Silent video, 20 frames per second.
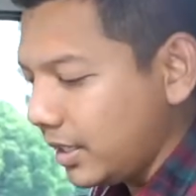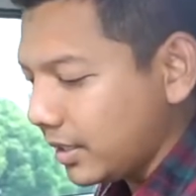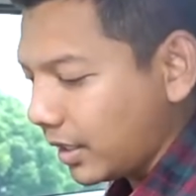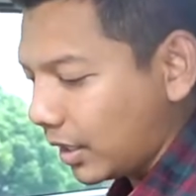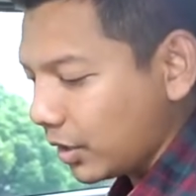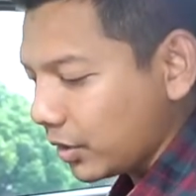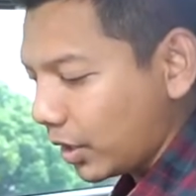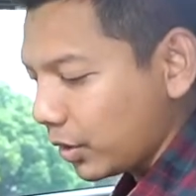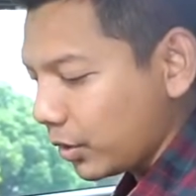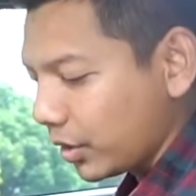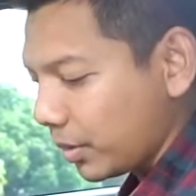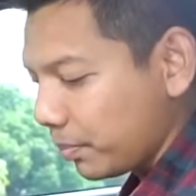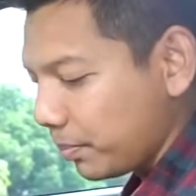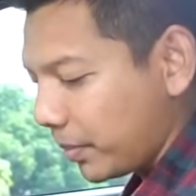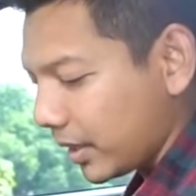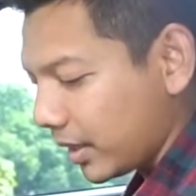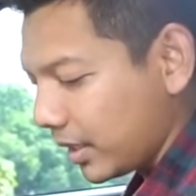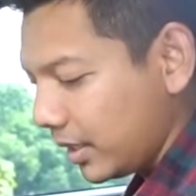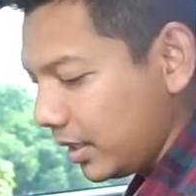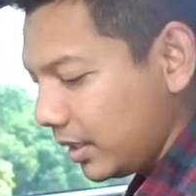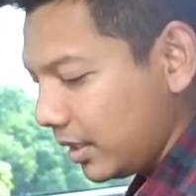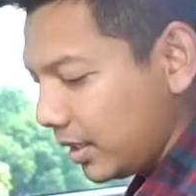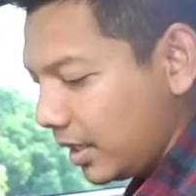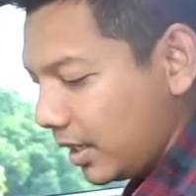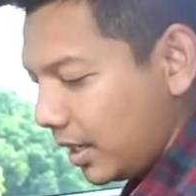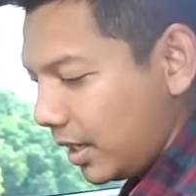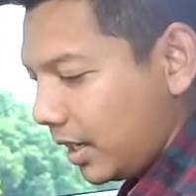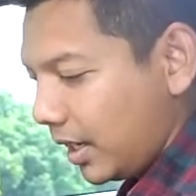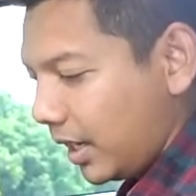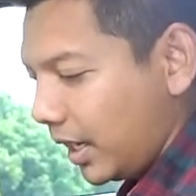nih satu-satu tempat nih
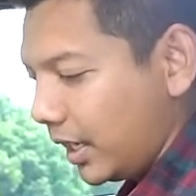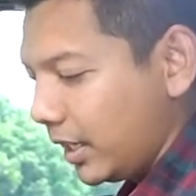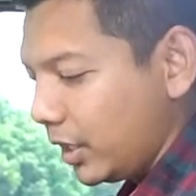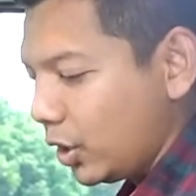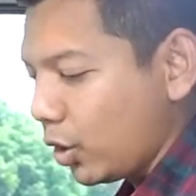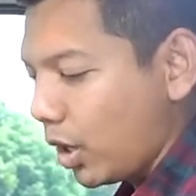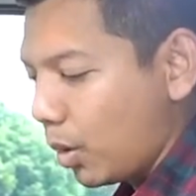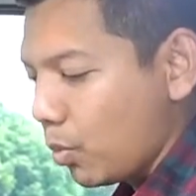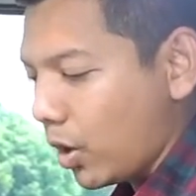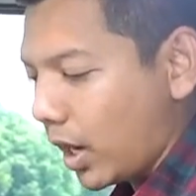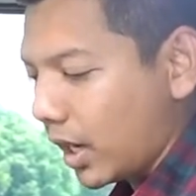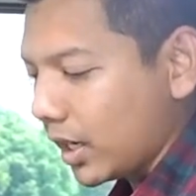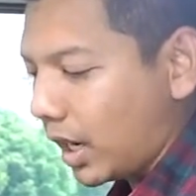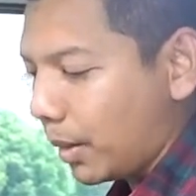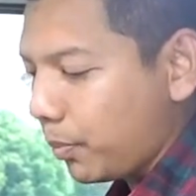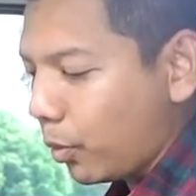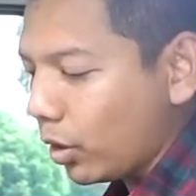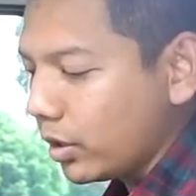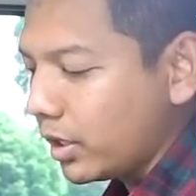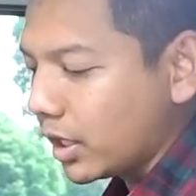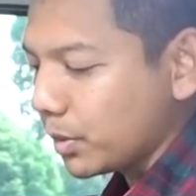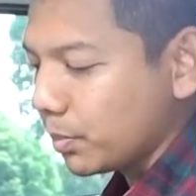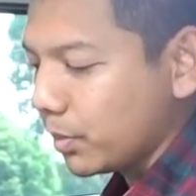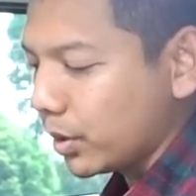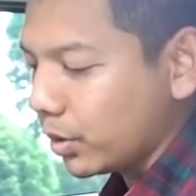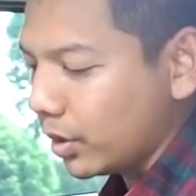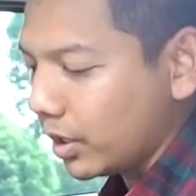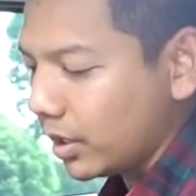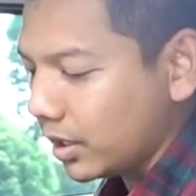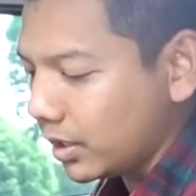ini juga bukan cup holder
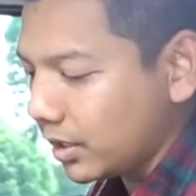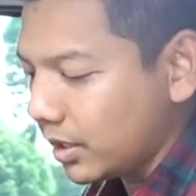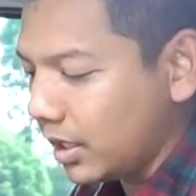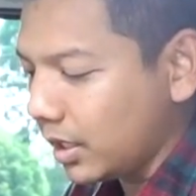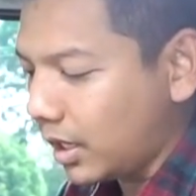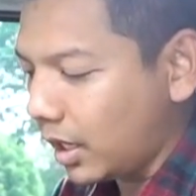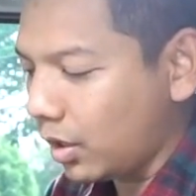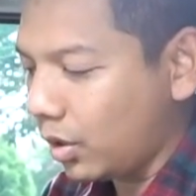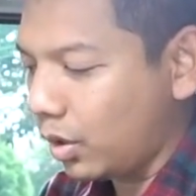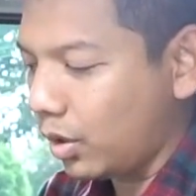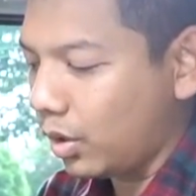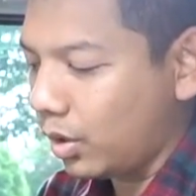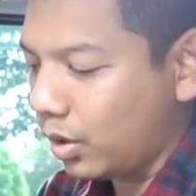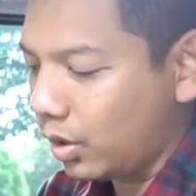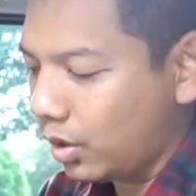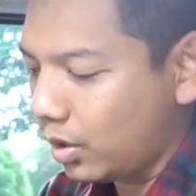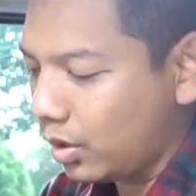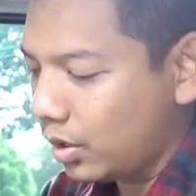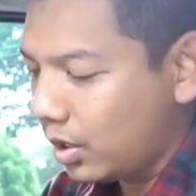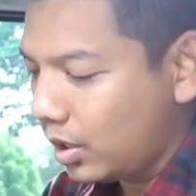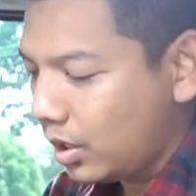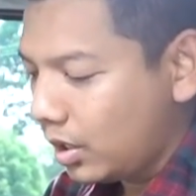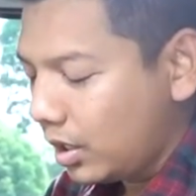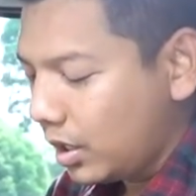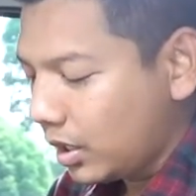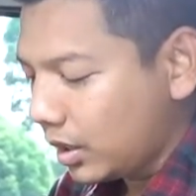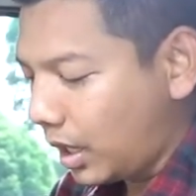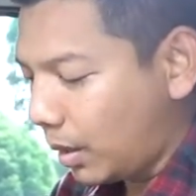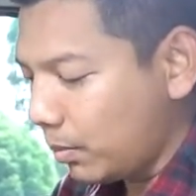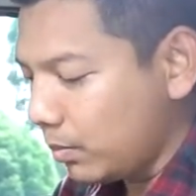sebetulnya jadi kalau
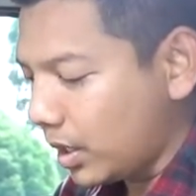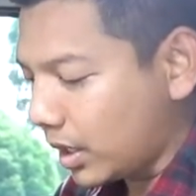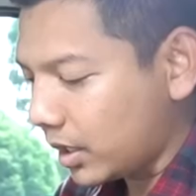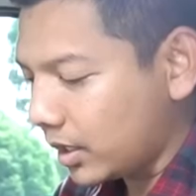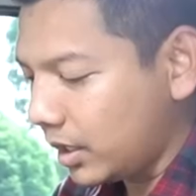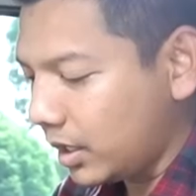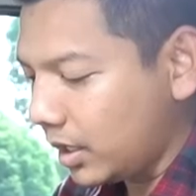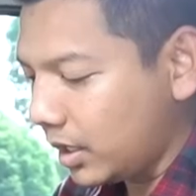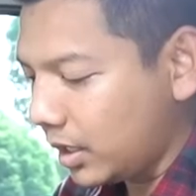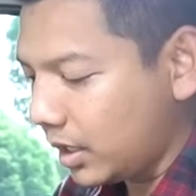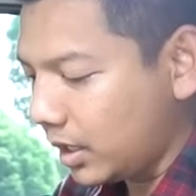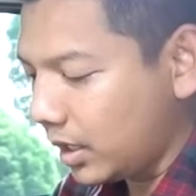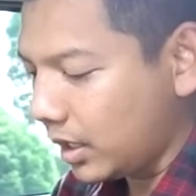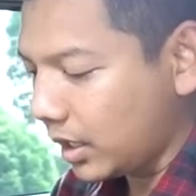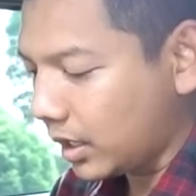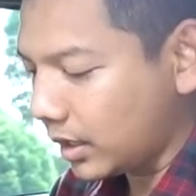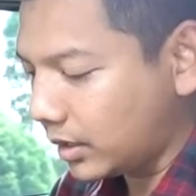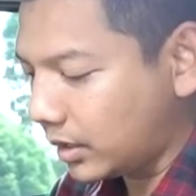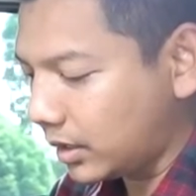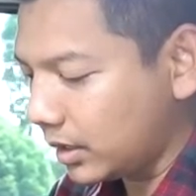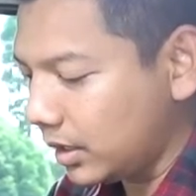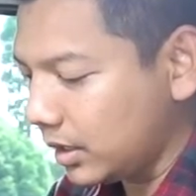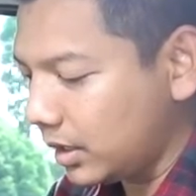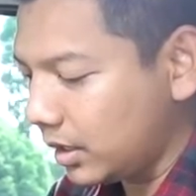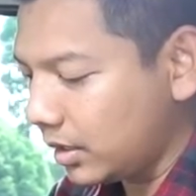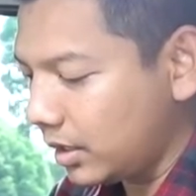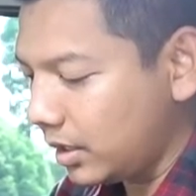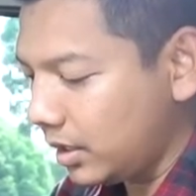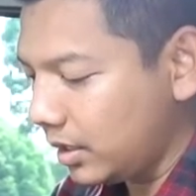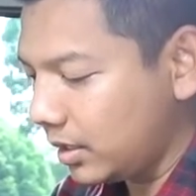tumblernya kecil
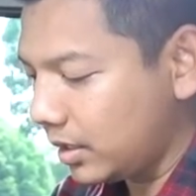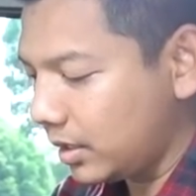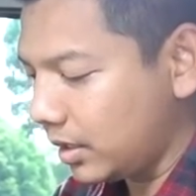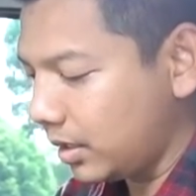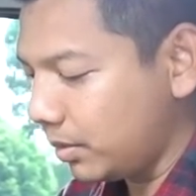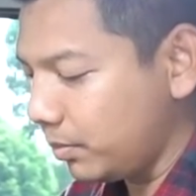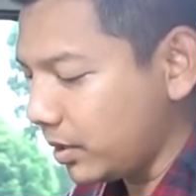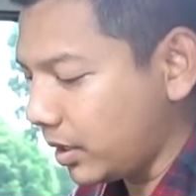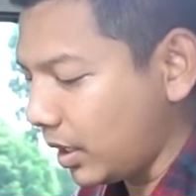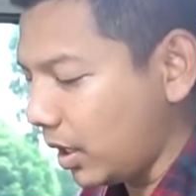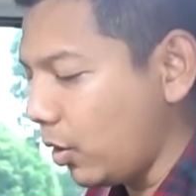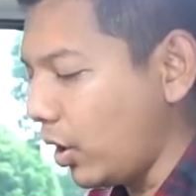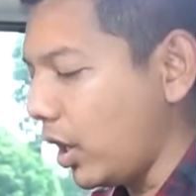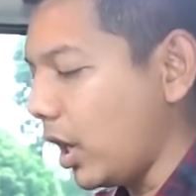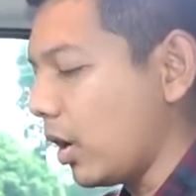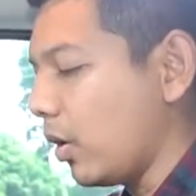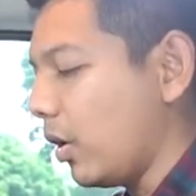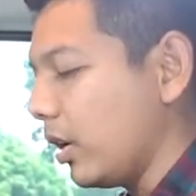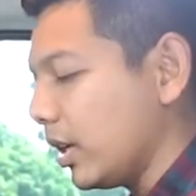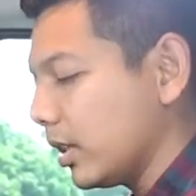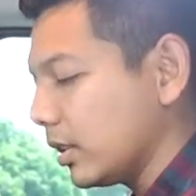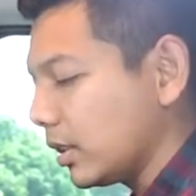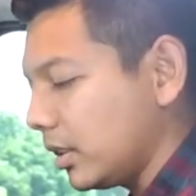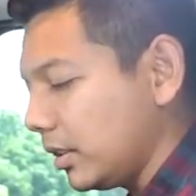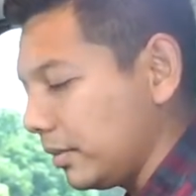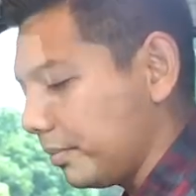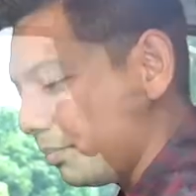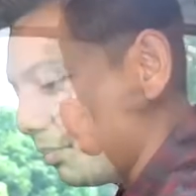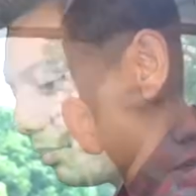gitu ya bisa goyang-goyang sih.